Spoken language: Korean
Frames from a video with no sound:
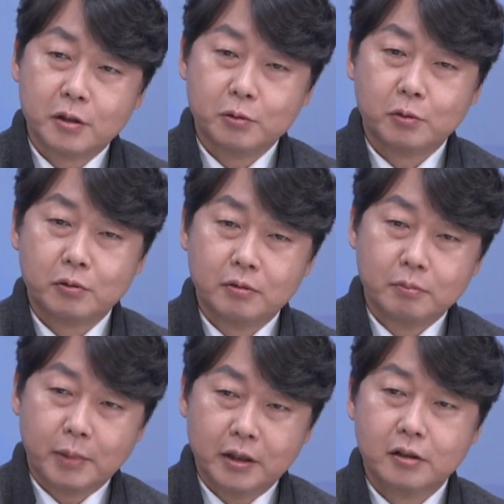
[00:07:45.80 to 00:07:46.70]
계속
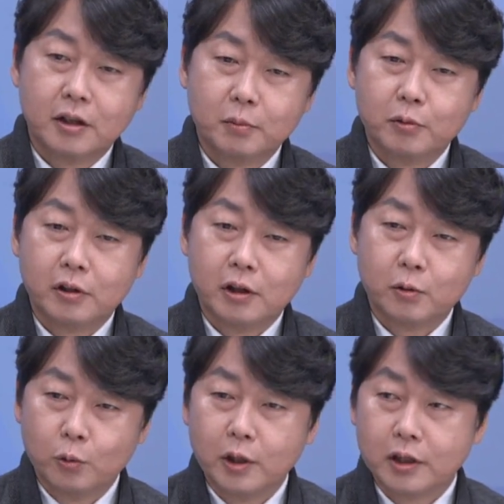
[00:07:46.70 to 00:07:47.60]
만들다 보니까
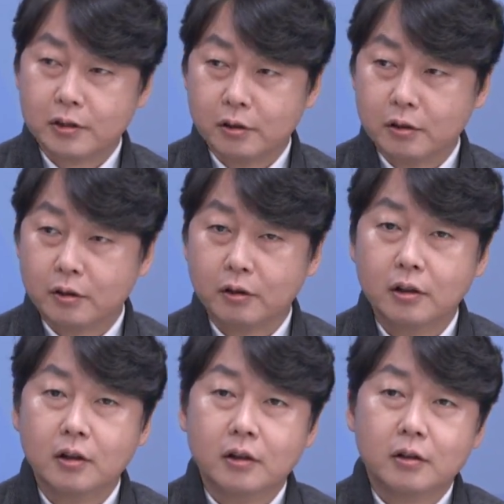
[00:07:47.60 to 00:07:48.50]
교회에서
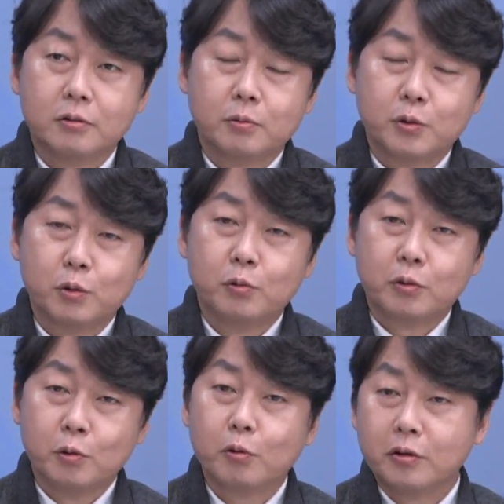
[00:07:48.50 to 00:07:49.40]
좀 좋은
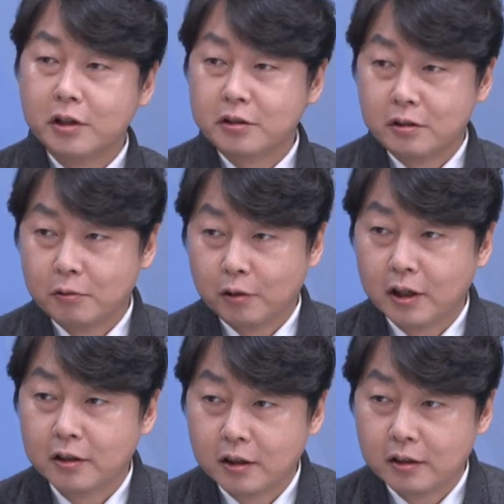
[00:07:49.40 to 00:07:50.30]
교육 콘텐츠를
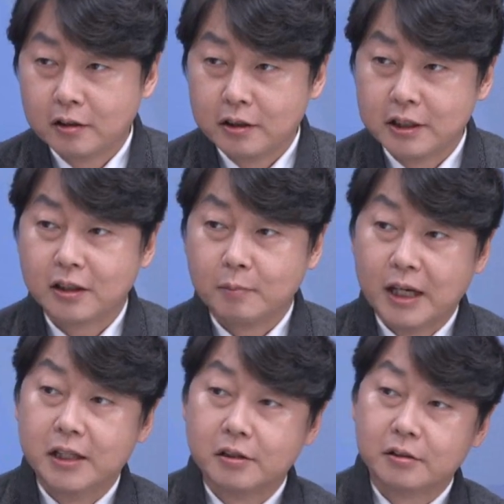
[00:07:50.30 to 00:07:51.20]
원한다는 니즈가
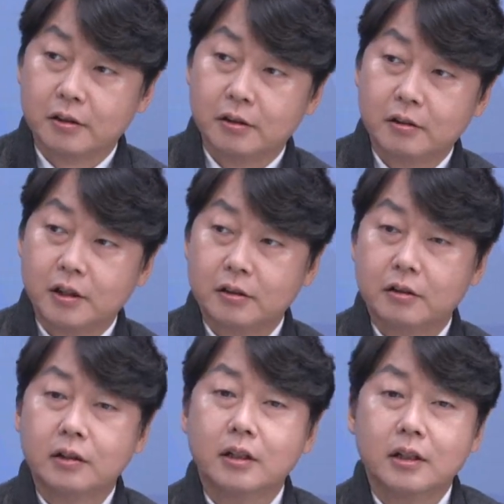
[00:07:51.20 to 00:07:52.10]
많이 있었어요.
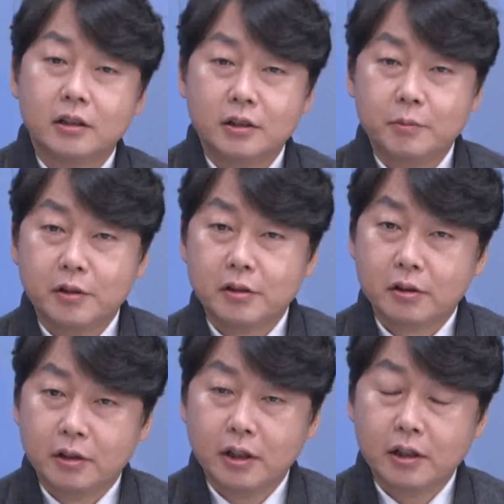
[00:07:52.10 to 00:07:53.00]
그래서 아. 10년
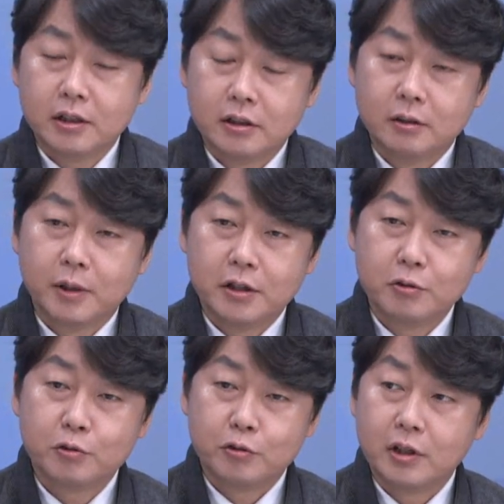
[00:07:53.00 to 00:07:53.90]
전에 지금의
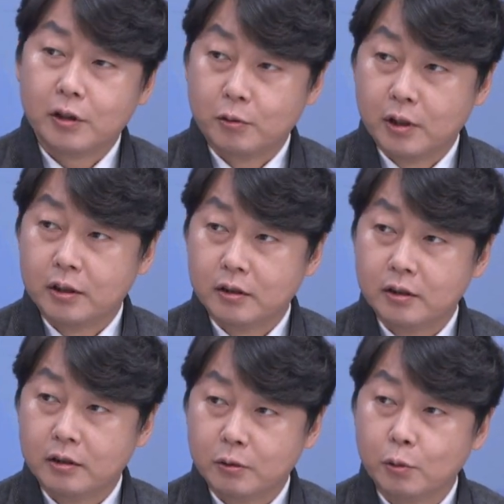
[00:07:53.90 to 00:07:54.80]
희쇼
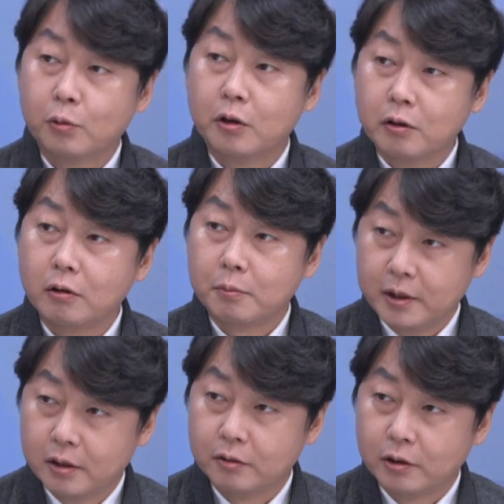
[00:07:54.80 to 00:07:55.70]
주일학교라는 교육 커리큘럼을
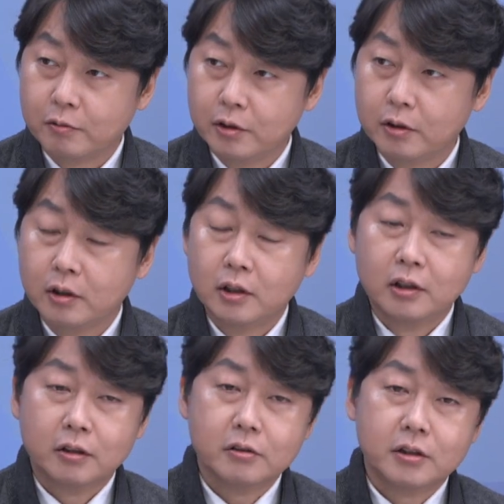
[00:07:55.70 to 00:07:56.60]
만들게 됐고요.
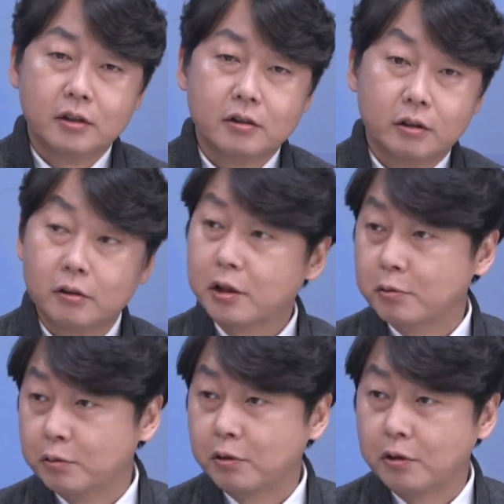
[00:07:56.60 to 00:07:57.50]
현재는 8개
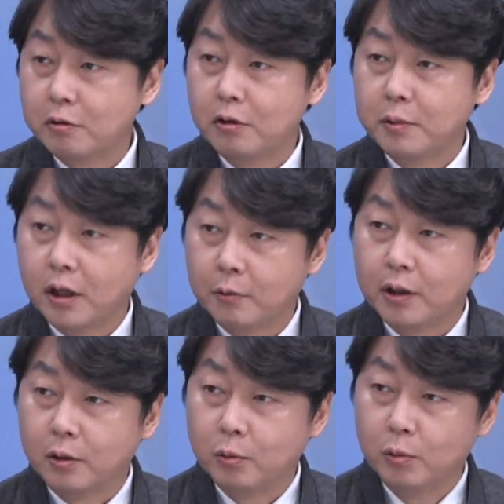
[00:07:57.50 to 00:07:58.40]
정도 커리큘럼이 나와
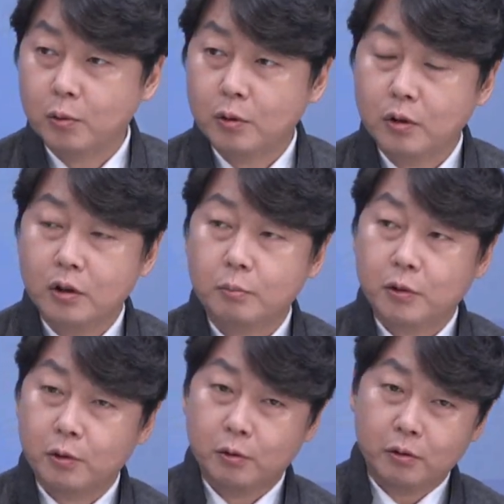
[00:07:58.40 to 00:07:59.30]
있고 네네. 네.
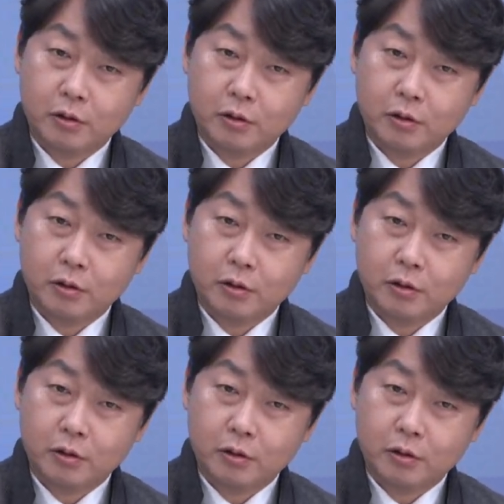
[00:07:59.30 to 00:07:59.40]
뭐